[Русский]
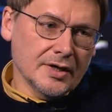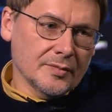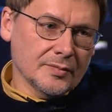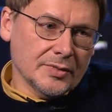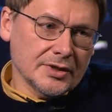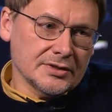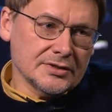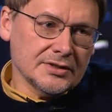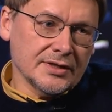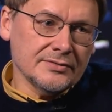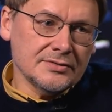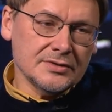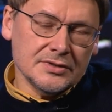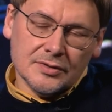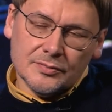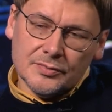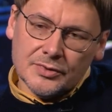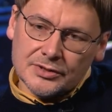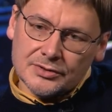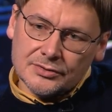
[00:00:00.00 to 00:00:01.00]
Представьте
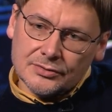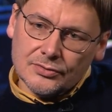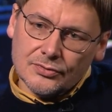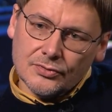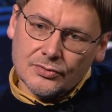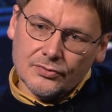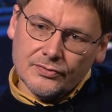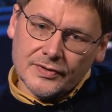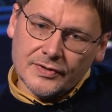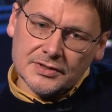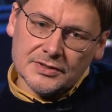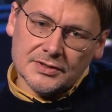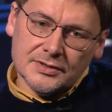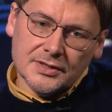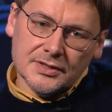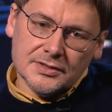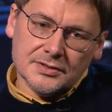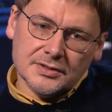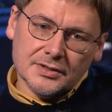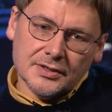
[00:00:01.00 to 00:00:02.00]
себе, что у вас
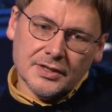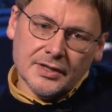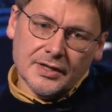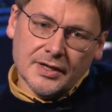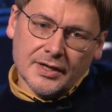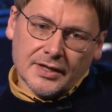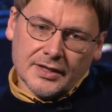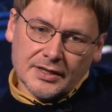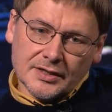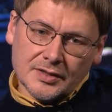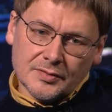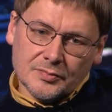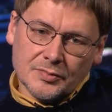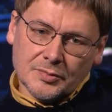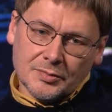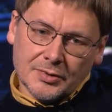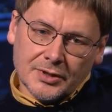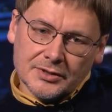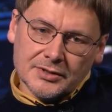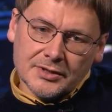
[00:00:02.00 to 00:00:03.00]
есть эта
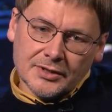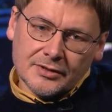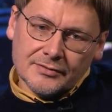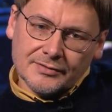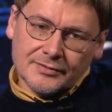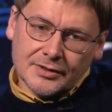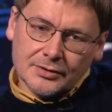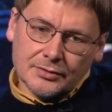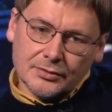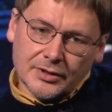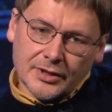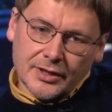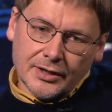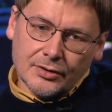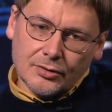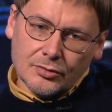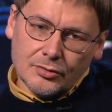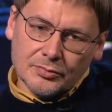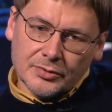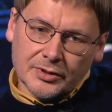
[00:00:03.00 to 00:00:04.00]
библиотека, в которой
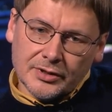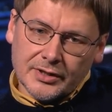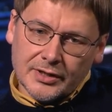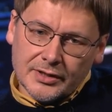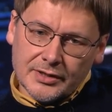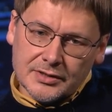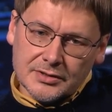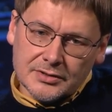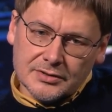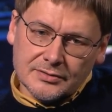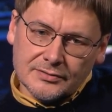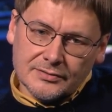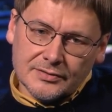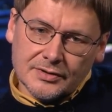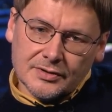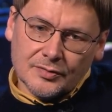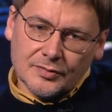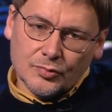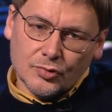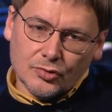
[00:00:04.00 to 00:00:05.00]
огромное
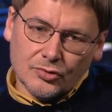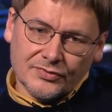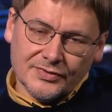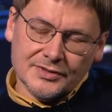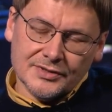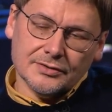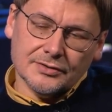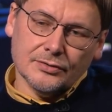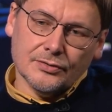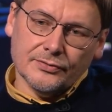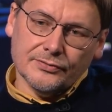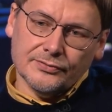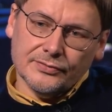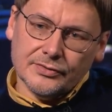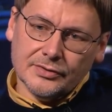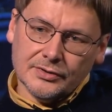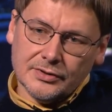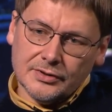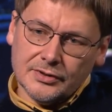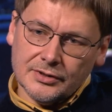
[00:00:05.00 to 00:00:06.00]
количество букв и слов,
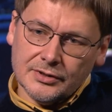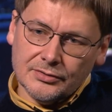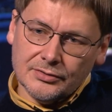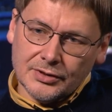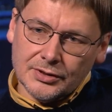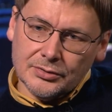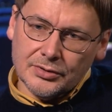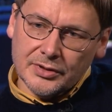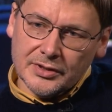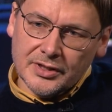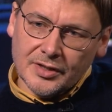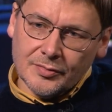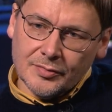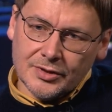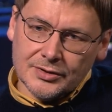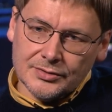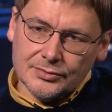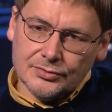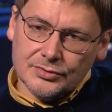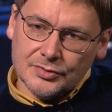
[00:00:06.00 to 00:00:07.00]
э, но которые не
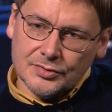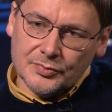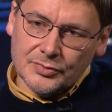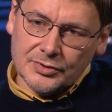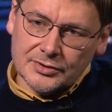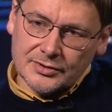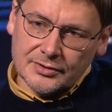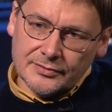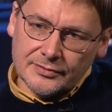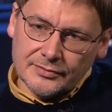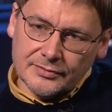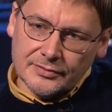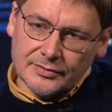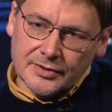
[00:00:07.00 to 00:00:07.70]
образуют смыслов.